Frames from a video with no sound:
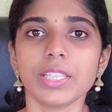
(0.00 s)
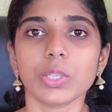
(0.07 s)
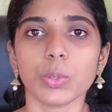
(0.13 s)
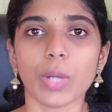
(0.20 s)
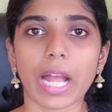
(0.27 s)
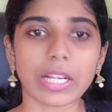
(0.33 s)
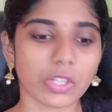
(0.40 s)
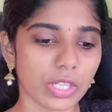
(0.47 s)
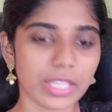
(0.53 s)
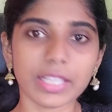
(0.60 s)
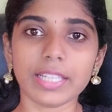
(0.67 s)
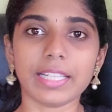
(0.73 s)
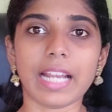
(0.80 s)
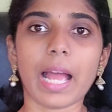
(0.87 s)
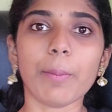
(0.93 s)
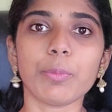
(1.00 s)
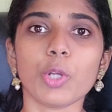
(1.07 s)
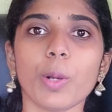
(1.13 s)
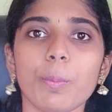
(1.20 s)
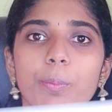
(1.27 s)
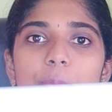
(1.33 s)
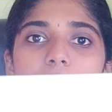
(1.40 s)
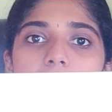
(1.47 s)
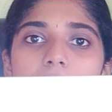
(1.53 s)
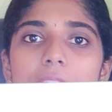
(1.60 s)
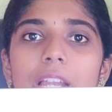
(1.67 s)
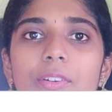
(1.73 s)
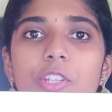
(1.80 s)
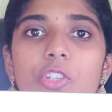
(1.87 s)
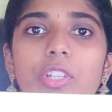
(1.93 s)
ஸோ ஆக்சுவலி நான் லேப்டாப் தான்
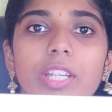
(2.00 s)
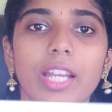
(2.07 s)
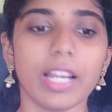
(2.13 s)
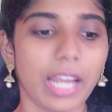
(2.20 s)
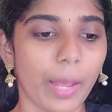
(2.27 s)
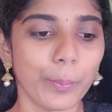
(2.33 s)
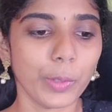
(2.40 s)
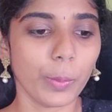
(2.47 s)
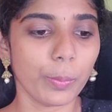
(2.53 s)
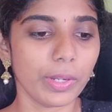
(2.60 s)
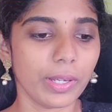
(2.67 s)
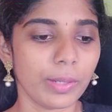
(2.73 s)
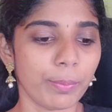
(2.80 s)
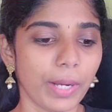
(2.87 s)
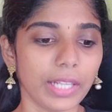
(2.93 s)
கையில் வச்சுருக்கேன் லேப்டாப்பில்